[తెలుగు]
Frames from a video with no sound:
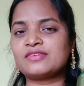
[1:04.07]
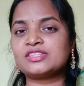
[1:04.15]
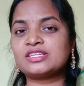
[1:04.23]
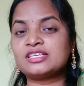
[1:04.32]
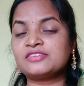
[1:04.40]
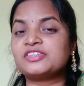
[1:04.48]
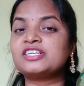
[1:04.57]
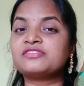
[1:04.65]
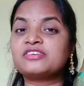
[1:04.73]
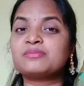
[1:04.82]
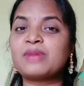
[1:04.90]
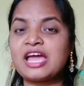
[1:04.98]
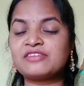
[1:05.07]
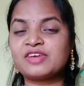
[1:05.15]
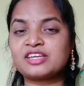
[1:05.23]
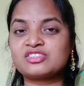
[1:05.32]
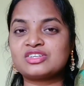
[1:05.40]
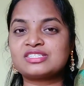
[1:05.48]
తర్వాత డిఫరెంట్ డిఫరెంట్
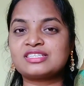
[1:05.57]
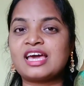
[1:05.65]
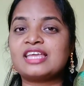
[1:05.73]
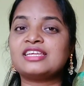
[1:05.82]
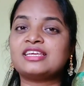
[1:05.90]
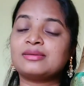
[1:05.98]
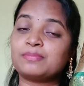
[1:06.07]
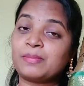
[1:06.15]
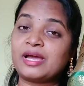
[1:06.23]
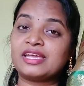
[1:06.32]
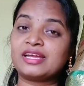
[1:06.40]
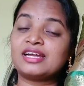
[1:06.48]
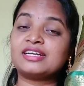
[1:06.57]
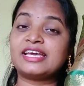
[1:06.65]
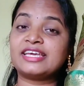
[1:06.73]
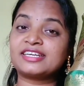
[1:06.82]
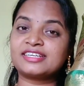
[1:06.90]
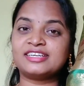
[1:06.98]
మ్యానుఫ్యాక్చరర్స్ కానీ పైగా
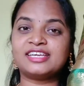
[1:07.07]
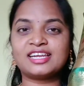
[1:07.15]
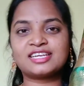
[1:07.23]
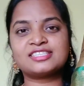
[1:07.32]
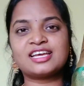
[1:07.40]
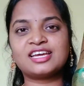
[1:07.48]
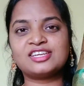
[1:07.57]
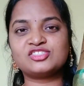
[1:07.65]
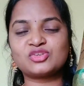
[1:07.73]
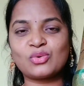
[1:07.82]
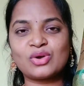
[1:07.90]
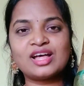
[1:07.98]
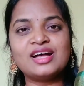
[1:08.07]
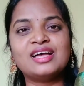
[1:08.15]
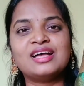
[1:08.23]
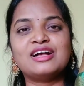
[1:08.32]
డైరెక్ట్ డీలర్స్ దగ్గర నుంచి కూడా